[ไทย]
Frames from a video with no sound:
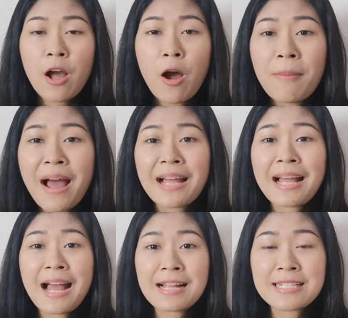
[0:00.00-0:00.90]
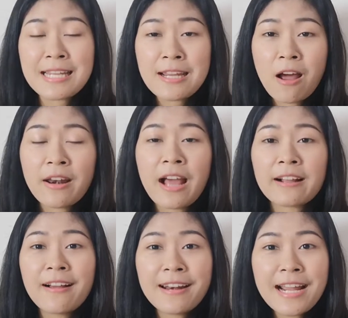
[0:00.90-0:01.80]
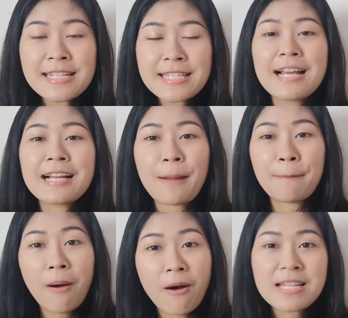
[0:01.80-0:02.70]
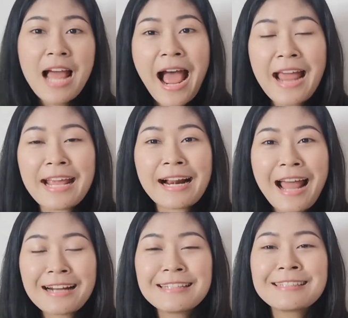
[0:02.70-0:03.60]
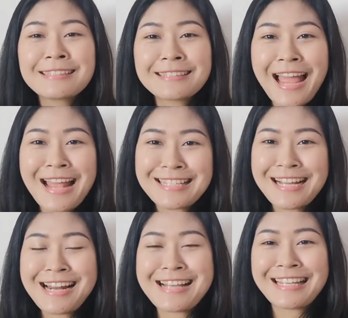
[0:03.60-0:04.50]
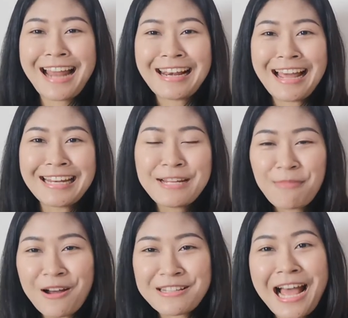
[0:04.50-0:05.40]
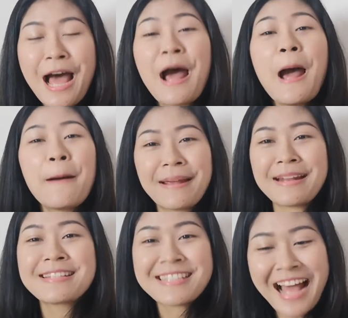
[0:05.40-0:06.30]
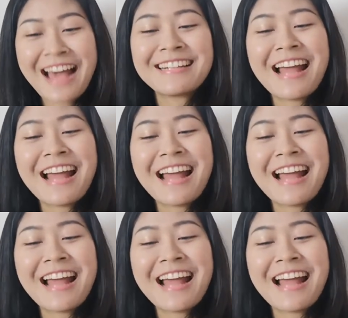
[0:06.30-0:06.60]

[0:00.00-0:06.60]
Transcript: ต่อมาคังชิยอนนะก็ได้เจอกับหมอชาอีกครั้งหนึ่งแต่เจอในสถานะที่หมอชาเป็นศาส